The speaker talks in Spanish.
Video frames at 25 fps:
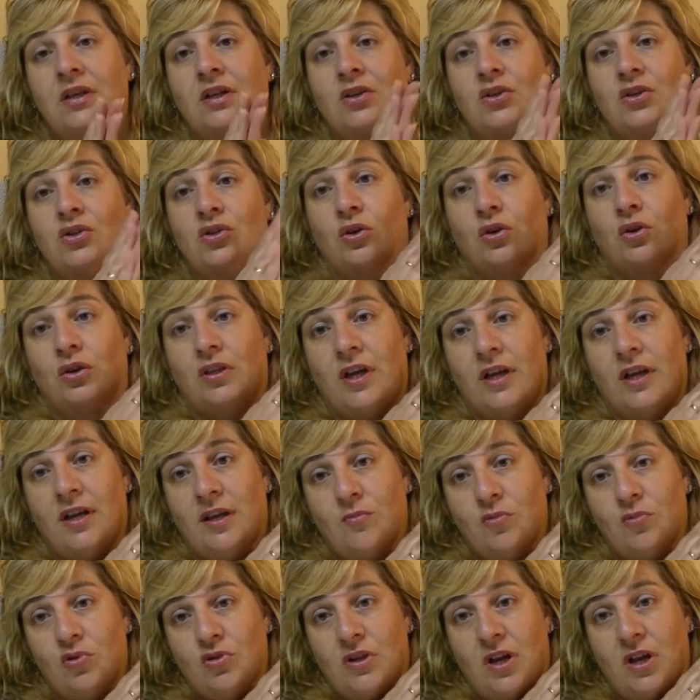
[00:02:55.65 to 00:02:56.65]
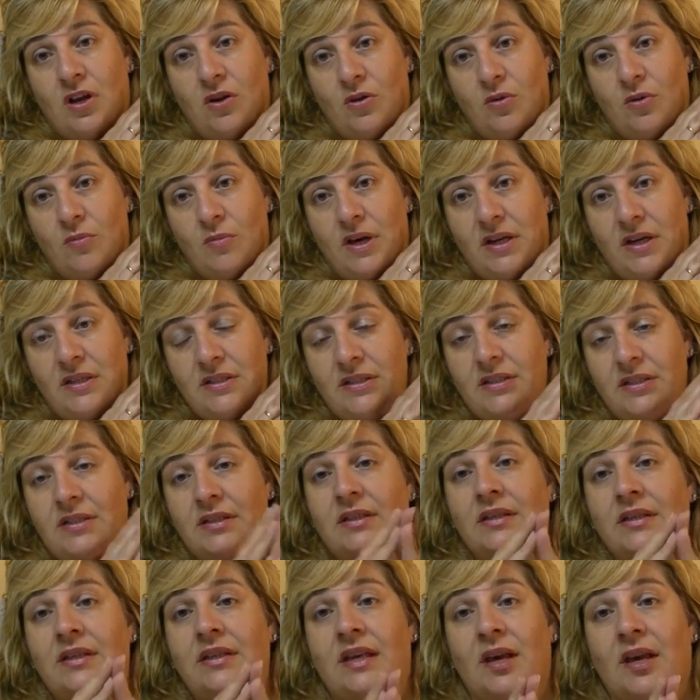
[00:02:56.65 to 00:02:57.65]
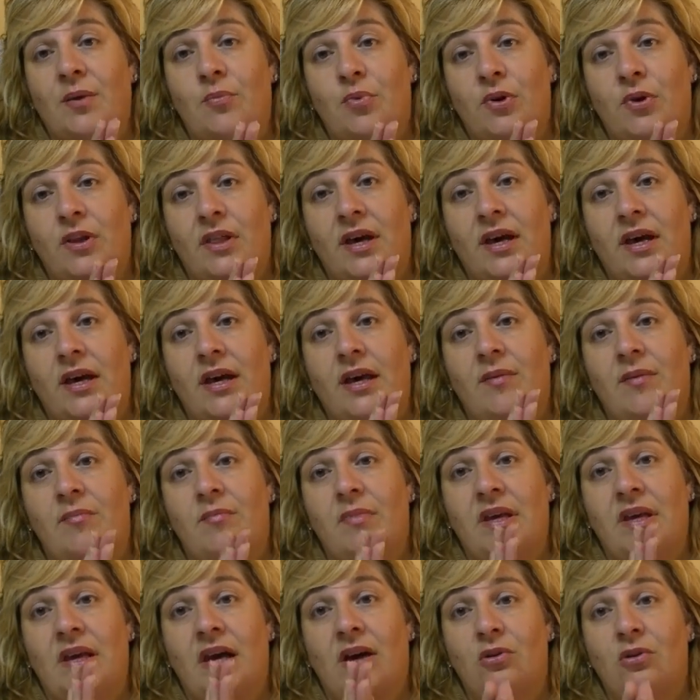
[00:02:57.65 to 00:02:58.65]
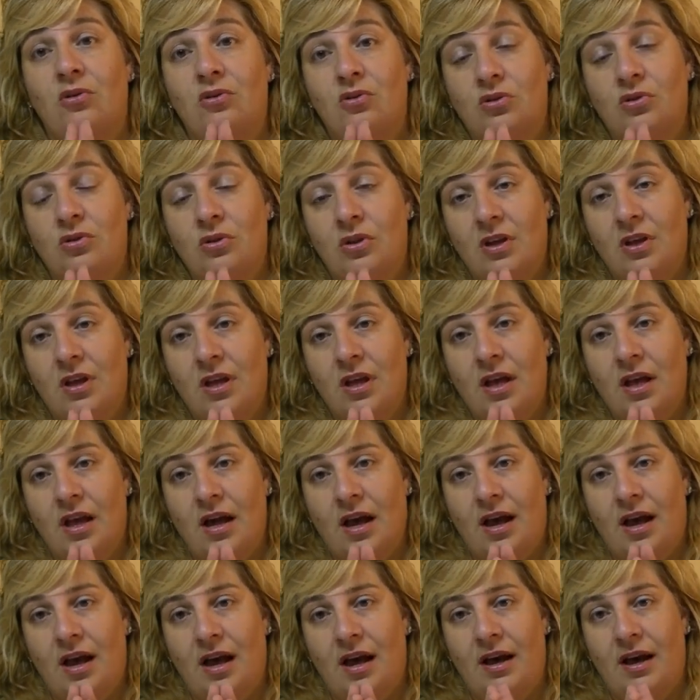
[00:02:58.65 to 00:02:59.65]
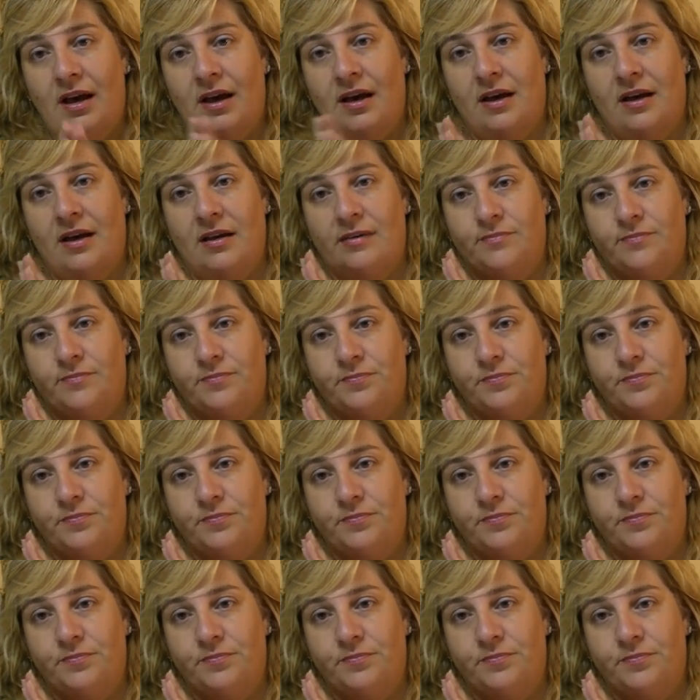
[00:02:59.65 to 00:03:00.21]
sortearemos algo más que pueda enviaros a